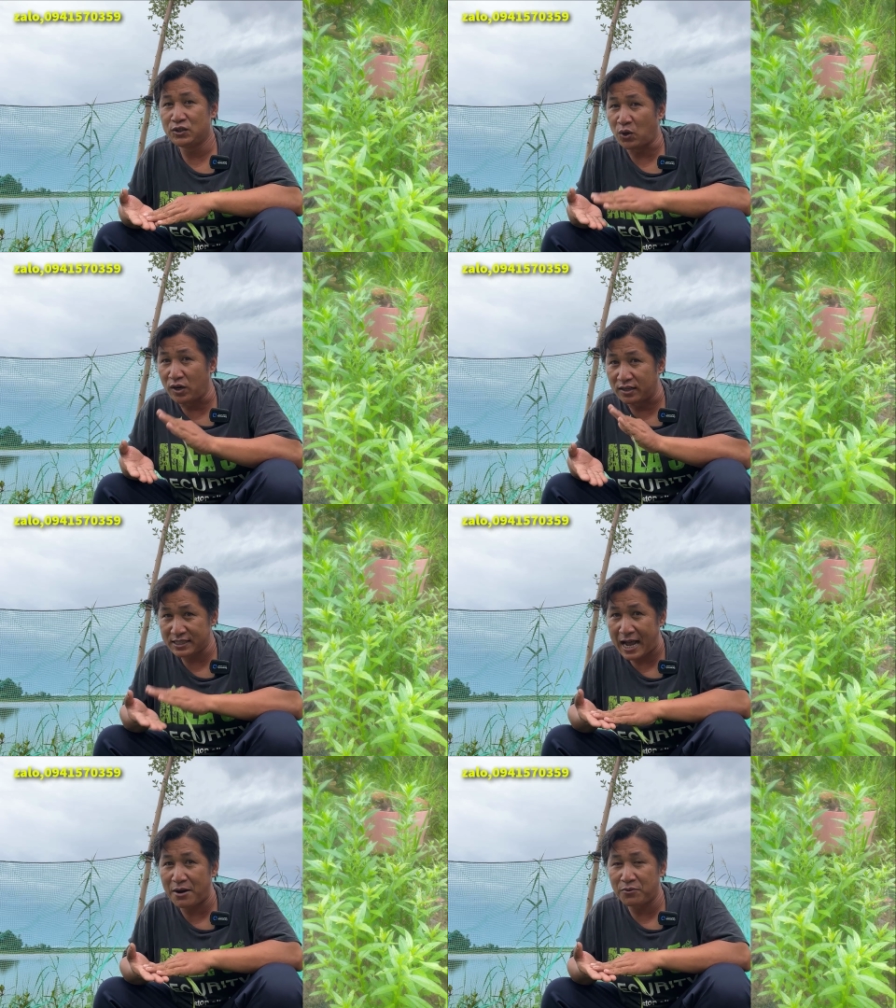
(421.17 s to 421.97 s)
rồi đợt
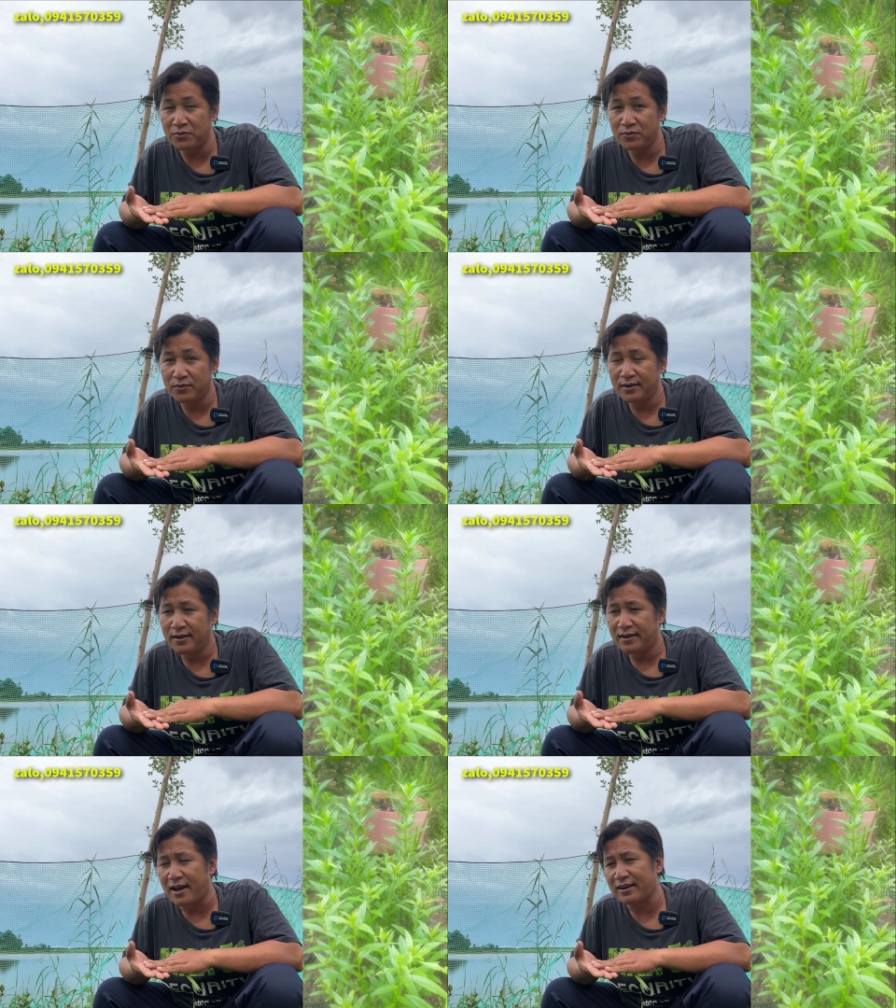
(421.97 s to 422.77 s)
sau
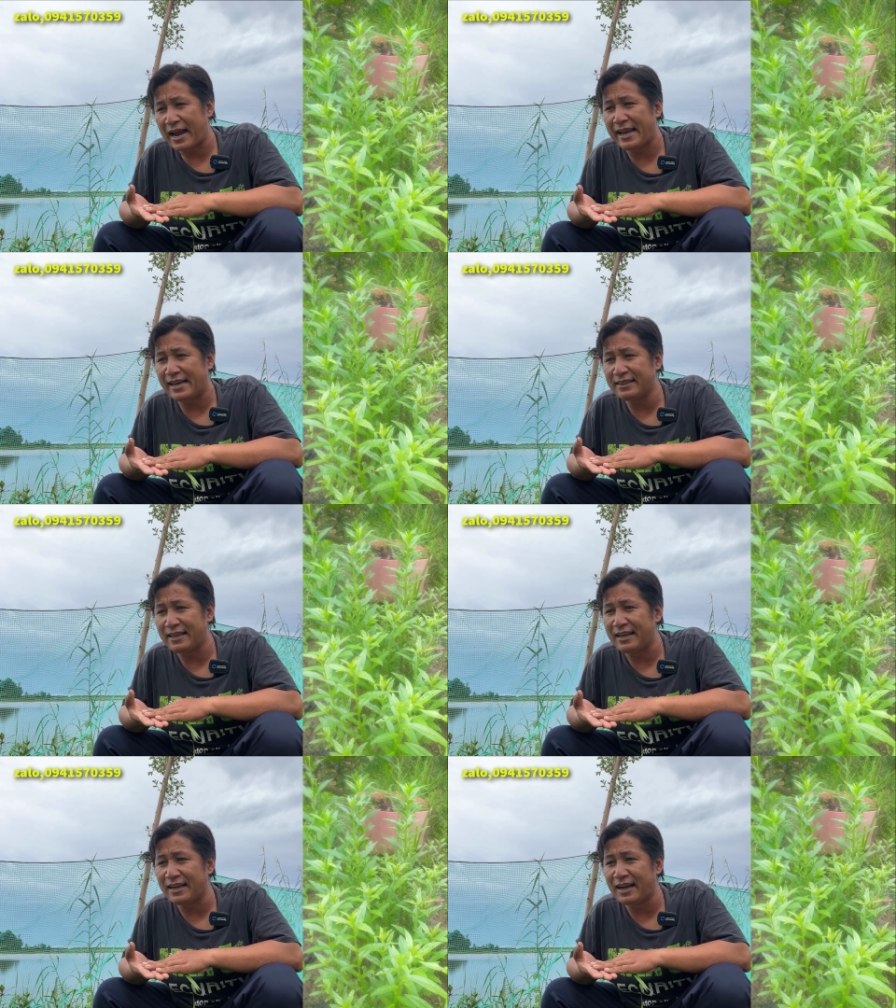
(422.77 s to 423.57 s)
đợt này
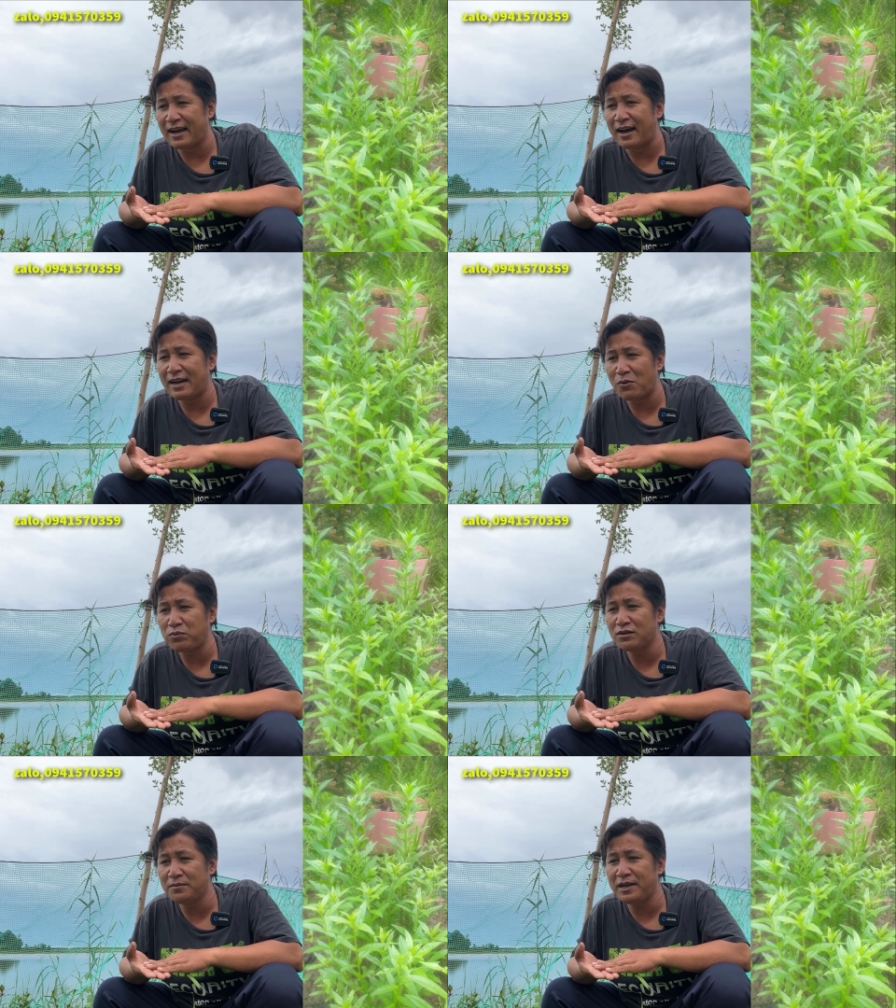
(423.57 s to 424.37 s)
thì ở đâu
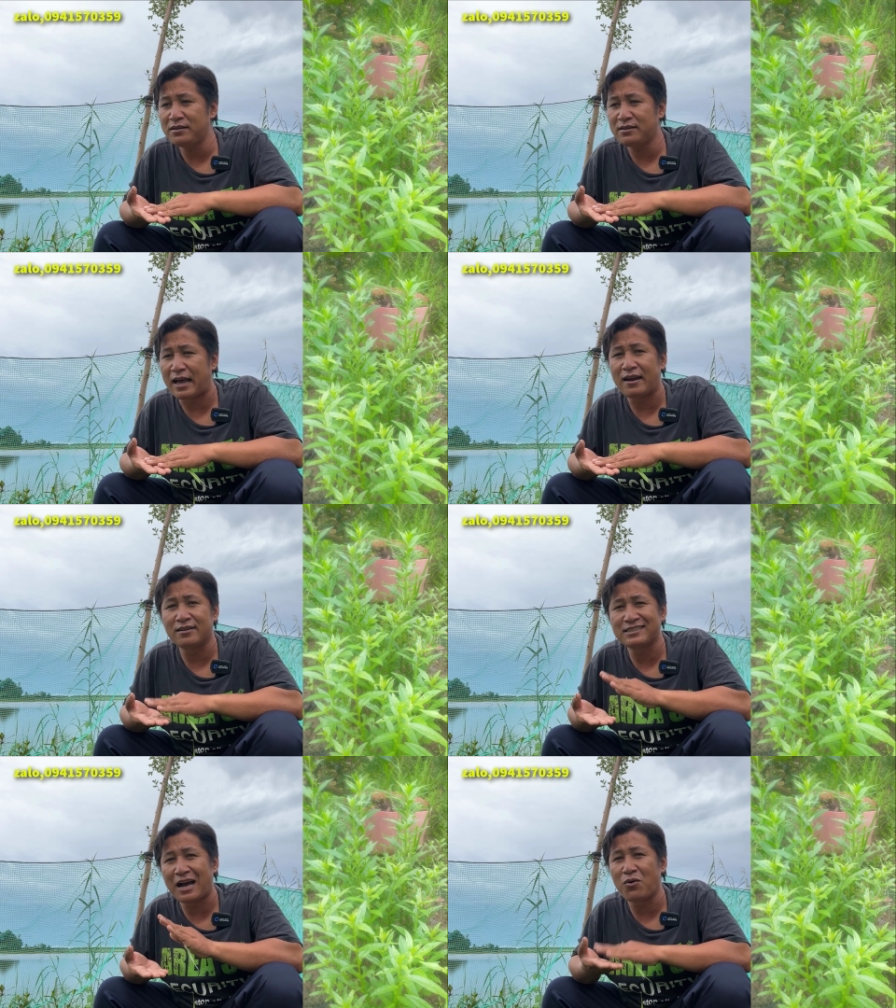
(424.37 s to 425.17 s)
cũng chưa biết và
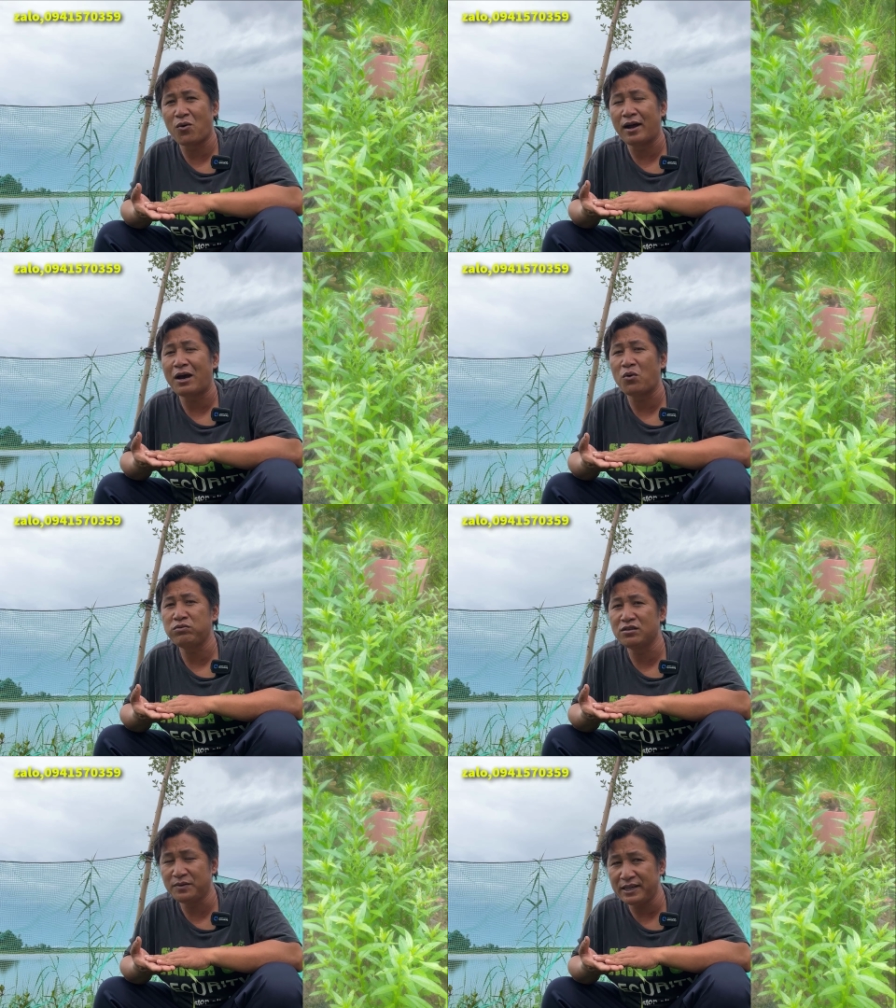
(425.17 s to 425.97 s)
đợt sau ở đâu
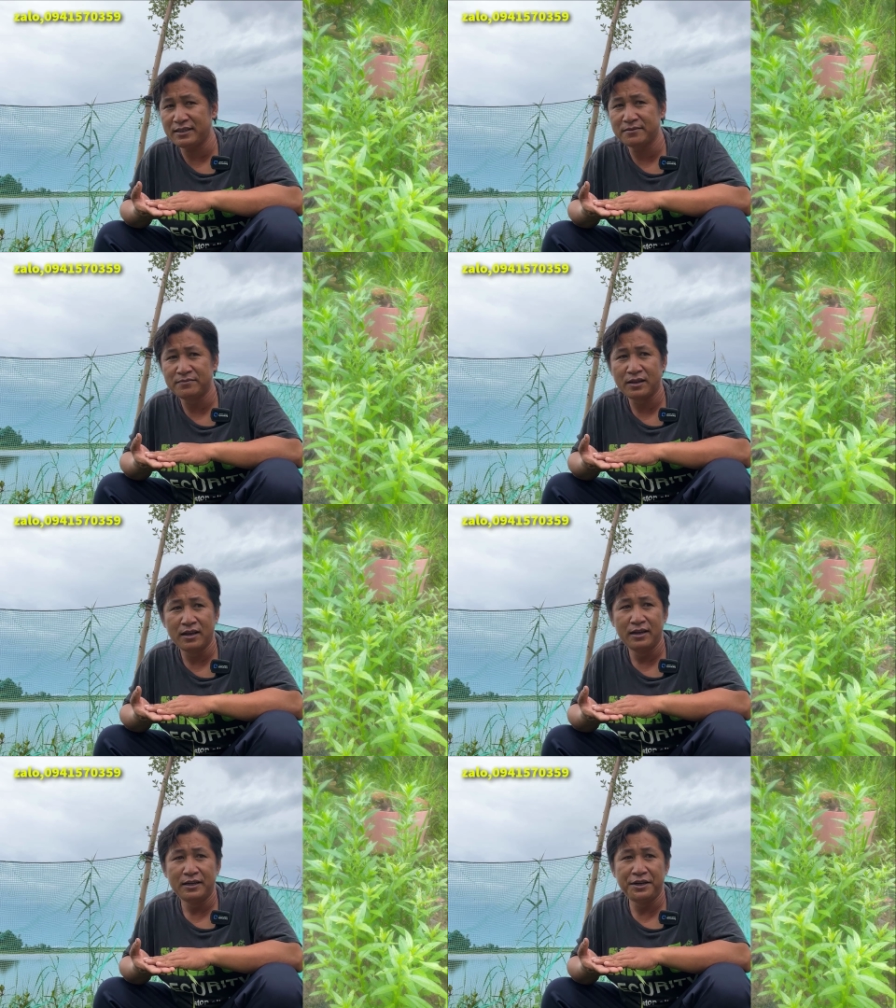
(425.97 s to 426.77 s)
cũng chưa biết
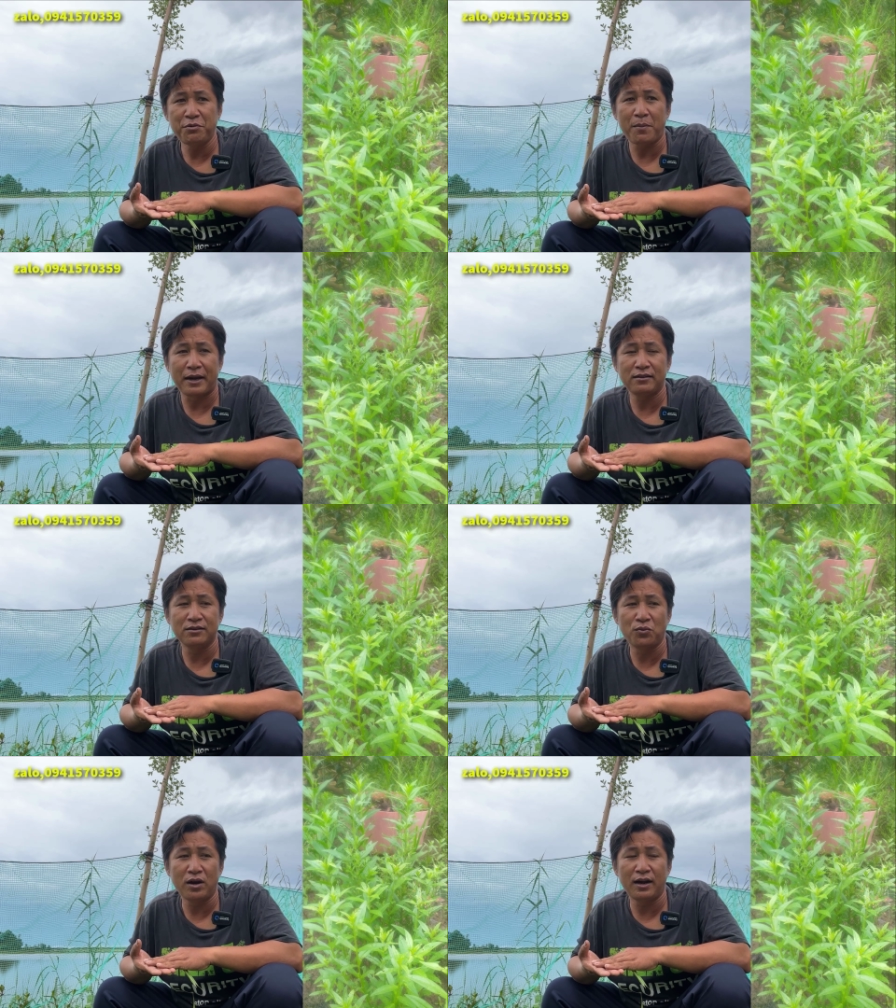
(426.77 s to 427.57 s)
nếu mà mạnh
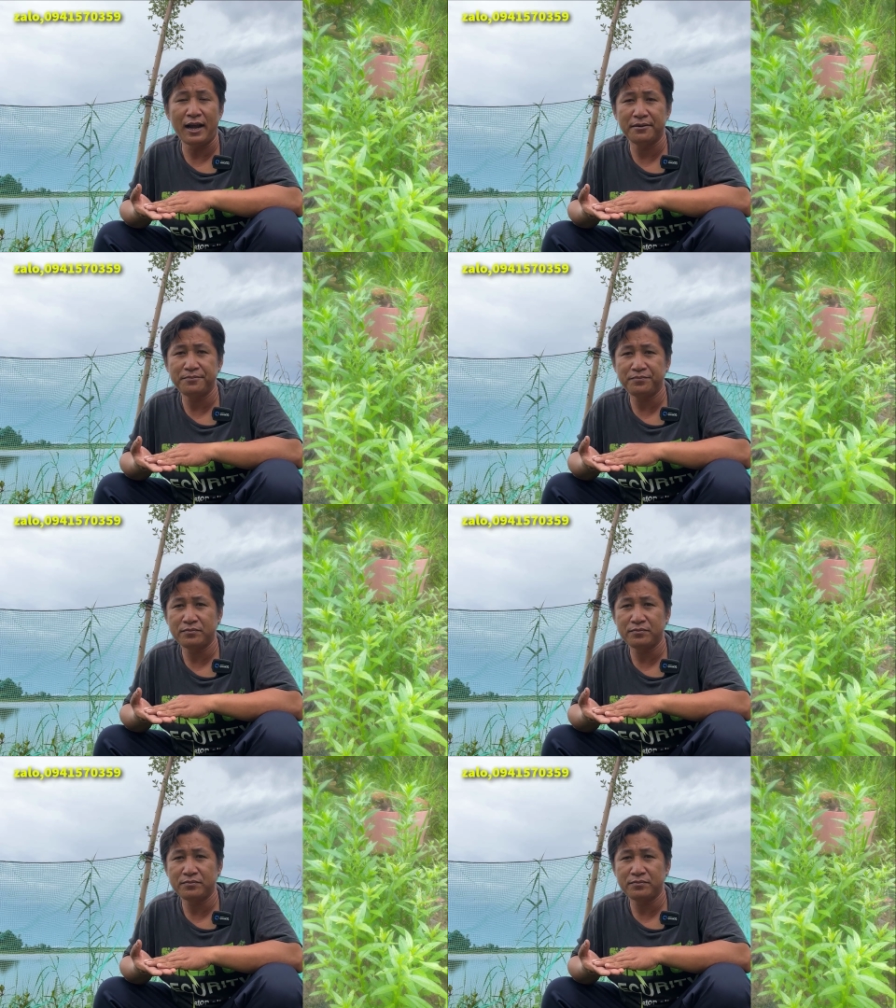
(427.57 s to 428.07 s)
thường quân á